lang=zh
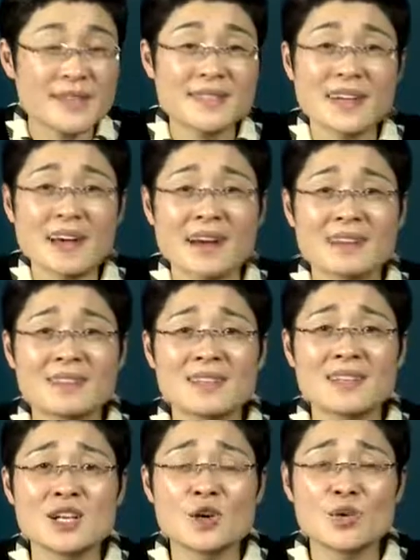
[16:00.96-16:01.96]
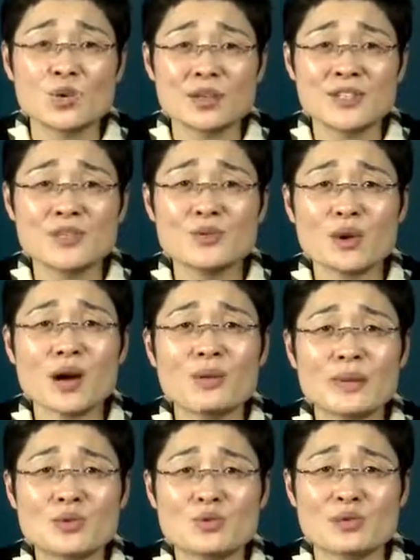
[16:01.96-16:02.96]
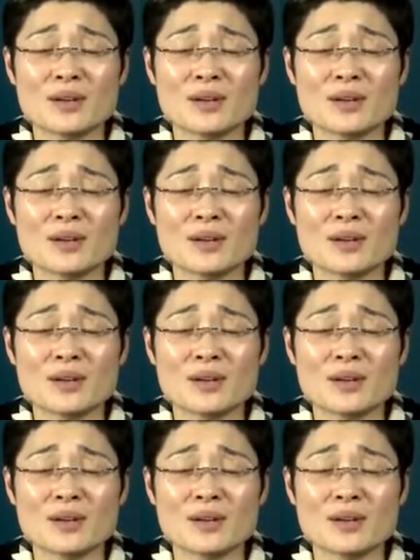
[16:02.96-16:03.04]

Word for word: 呀？我的英语二没举。